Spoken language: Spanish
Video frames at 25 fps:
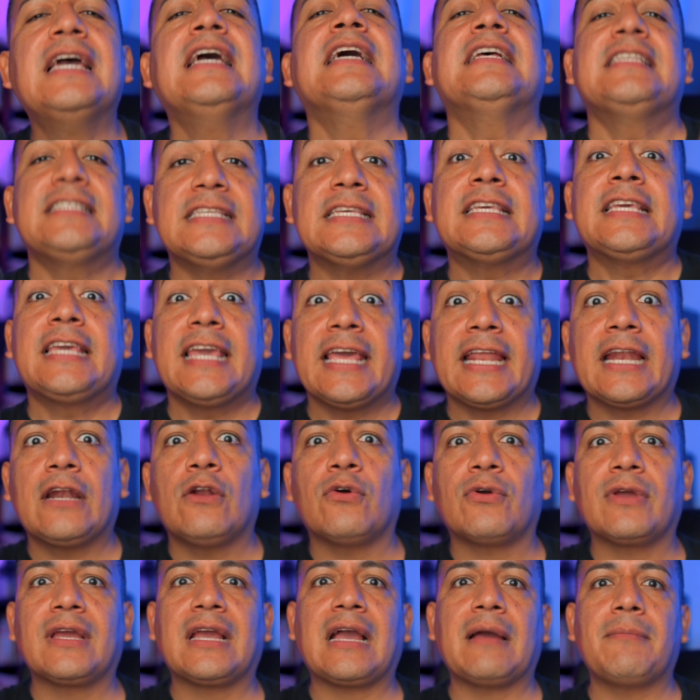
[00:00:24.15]
si quieres,
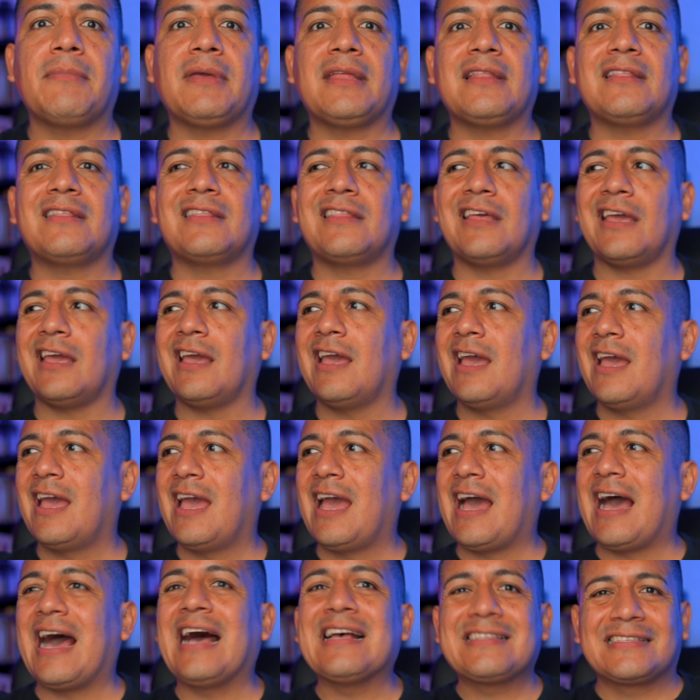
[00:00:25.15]
lógicamente,
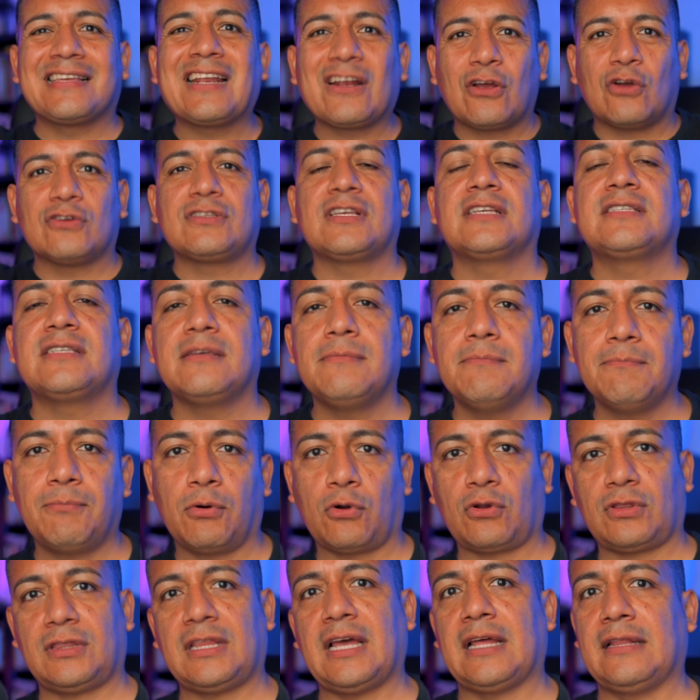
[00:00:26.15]
hacer cosas
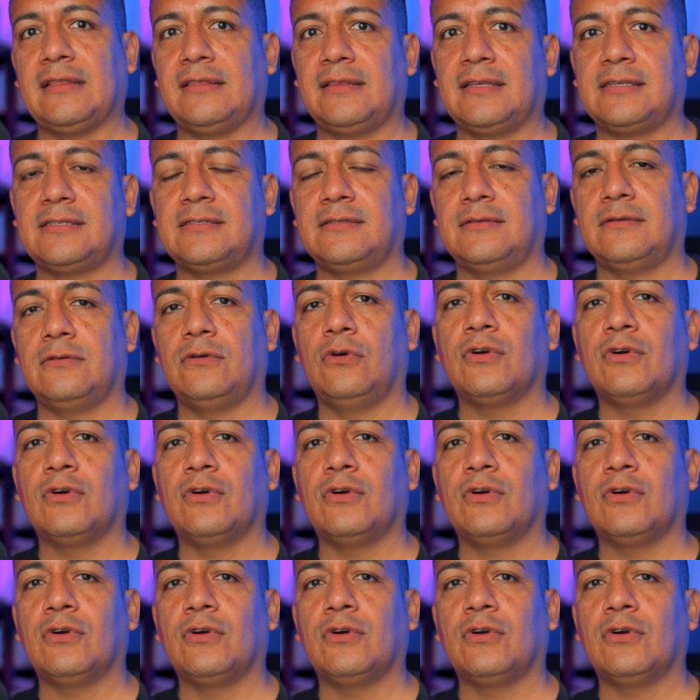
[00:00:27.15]
importantes.